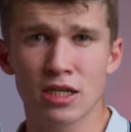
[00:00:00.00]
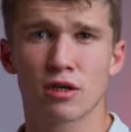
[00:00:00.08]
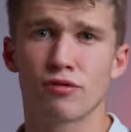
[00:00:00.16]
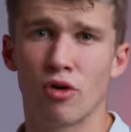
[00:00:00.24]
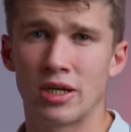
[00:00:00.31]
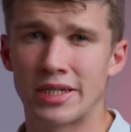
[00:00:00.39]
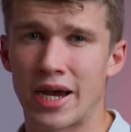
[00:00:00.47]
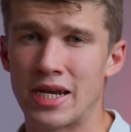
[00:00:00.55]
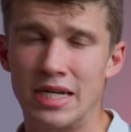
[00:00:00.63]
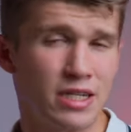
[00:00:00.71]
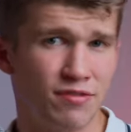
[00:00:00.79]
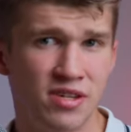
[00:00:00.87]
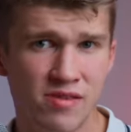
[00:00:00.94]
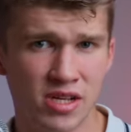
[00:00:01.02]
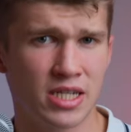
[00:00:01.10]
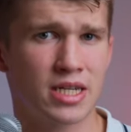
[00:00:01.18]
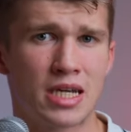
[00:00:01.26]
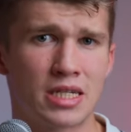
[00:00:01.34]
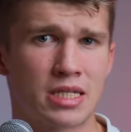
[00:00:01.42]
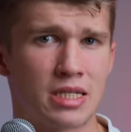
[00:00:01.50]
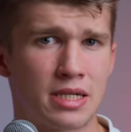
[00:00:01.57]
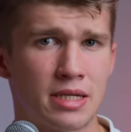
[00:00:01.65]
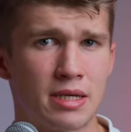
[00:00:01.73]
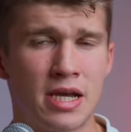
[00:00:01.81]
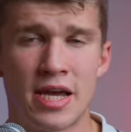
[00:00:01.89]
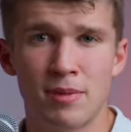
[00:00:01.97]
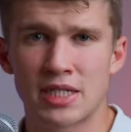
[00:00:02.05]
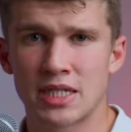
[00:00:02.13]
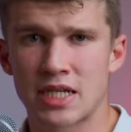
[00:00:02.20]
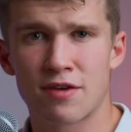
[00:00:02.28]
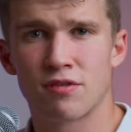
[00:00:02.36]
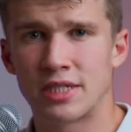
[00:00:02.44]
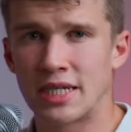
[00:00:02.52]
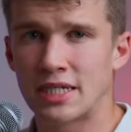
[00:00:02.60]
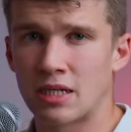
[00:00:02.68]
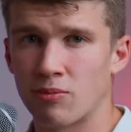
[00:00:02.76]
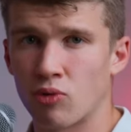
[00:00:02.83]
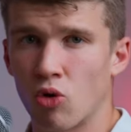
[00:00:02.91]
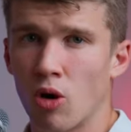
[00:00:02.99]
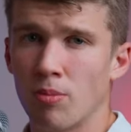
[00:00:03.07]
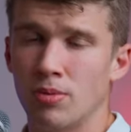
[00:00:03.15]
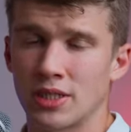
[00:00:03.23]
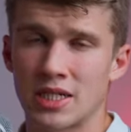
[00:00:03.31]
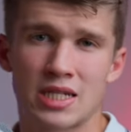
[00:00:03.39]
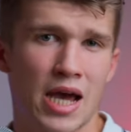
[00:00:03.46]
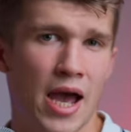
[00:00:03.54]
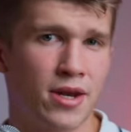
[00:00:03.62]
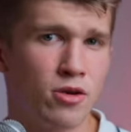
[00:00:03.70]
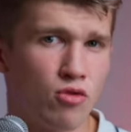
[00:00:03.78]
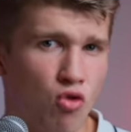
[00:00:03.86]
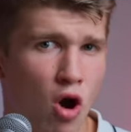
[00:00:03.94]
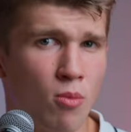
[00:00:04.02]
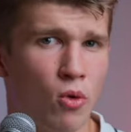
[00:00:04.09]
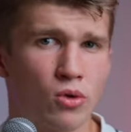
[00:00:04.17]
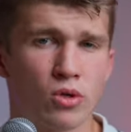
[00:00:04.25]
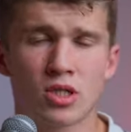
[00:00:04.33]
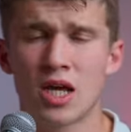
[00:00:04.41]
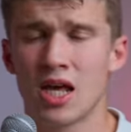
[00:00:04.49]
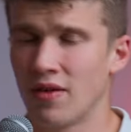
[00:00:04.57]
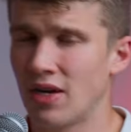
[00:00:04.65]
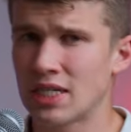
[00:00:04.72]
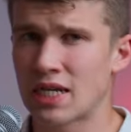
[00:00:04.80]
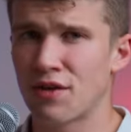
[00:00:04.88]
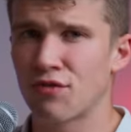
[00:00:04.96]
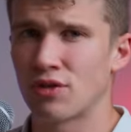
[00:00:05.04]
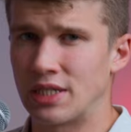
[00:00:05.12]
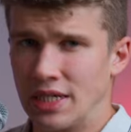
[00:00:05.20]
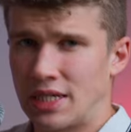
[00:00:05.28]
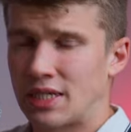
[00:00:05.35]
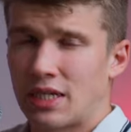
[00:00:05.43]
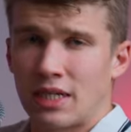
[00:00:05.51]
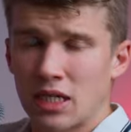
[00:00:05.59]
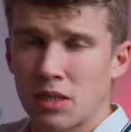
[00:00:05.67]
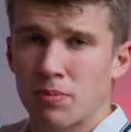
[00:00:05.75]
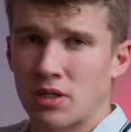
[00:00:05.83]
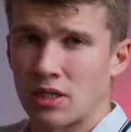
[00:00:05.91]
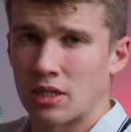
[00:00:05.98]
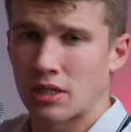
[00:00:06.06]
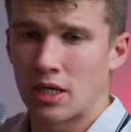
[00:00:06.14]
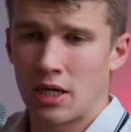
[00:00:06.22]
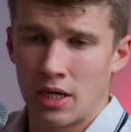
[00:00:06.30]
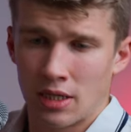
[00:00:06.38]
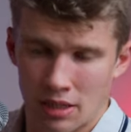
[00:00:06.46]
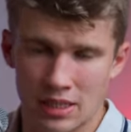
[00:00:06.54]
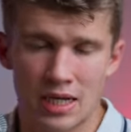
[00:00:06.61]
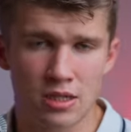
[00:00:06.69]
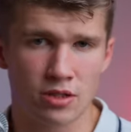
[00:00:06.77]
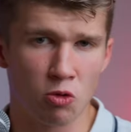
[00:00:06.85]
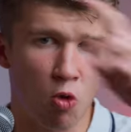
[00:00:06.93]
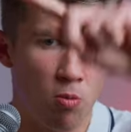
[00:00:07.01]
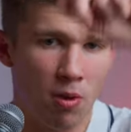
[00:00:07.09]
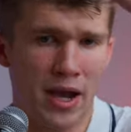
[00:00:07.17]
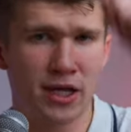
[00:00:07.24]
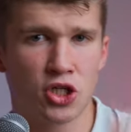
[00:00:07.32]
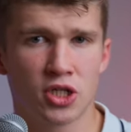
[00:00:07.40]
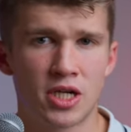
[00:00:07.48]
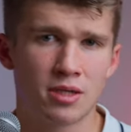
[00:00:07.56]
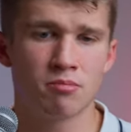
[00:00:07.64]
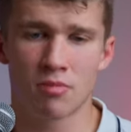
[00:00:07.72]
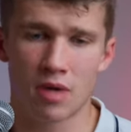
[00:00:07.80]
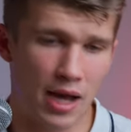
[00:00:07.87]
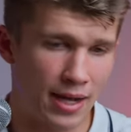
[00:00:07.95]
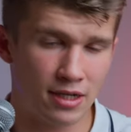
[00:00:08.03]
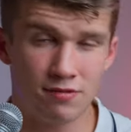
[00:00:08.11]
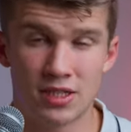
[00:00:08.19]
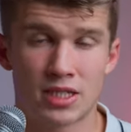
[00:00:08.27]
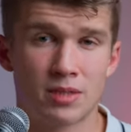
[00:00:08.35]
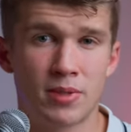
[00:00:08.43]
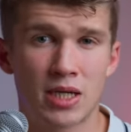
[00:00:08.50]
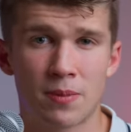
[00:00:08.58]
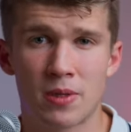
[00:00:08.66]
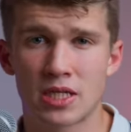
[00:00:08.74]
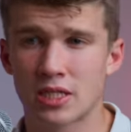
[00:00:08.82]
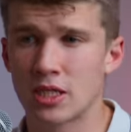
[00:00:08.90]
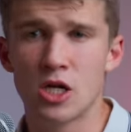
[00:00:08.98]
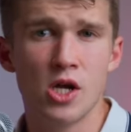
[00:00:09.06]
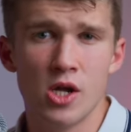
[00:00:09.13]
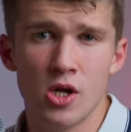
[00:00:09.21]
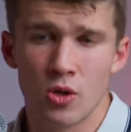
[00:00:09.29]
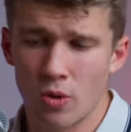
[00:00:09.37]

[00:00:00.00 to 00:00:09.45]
andere Vorteile, die viel wichtiger sind. Nämlich das iPhone 16 Pro besitzt einen RAW-Modus, was das iPhone 16 nicht besitzt. Das kannst du dann oben einstellen, 48 Megapixel,